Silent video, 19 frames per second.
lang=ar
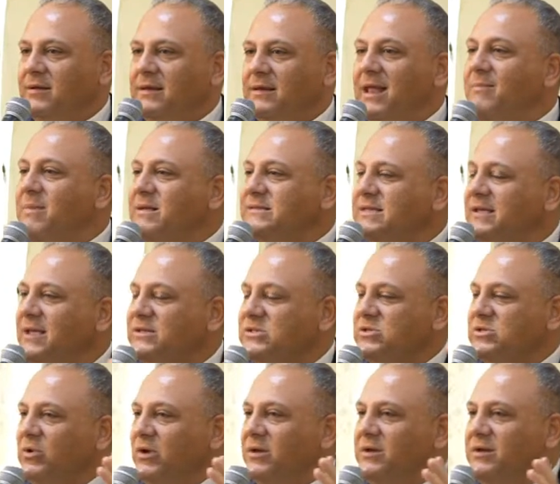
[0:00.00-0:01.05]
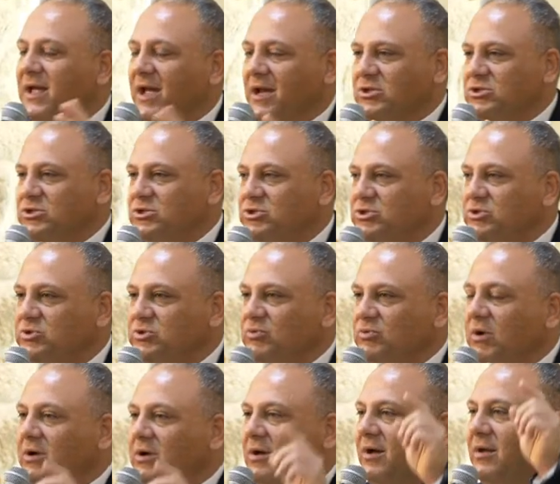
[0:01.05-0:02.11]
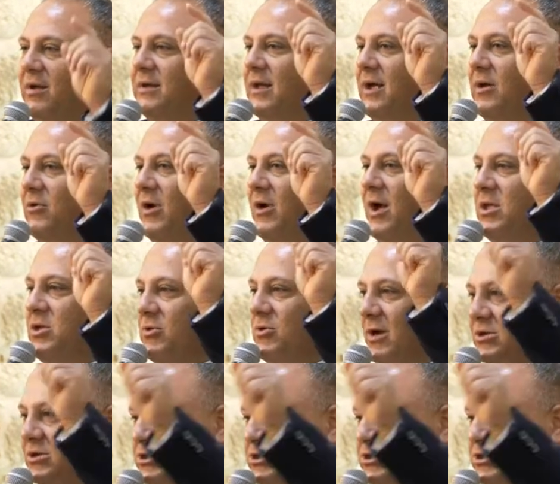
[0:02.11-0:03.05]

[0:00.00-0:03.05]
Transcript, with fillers: لمس يسوع النعش وقال له أيها